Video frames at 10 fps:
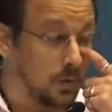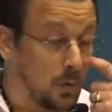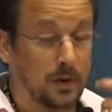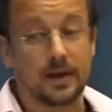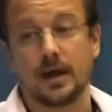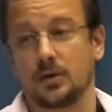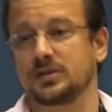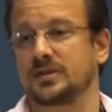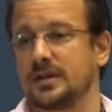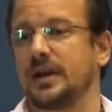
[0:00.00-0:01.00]
una de las
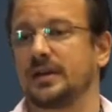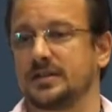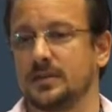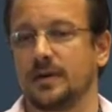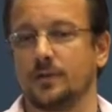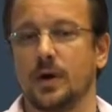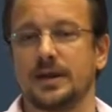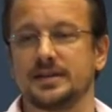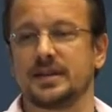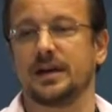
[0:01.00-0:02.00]
cosas en las que se va a
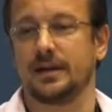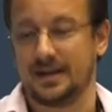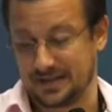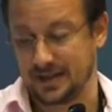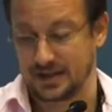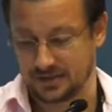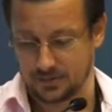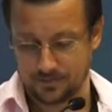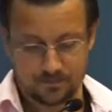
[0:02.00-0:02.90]
focalizar es en eso.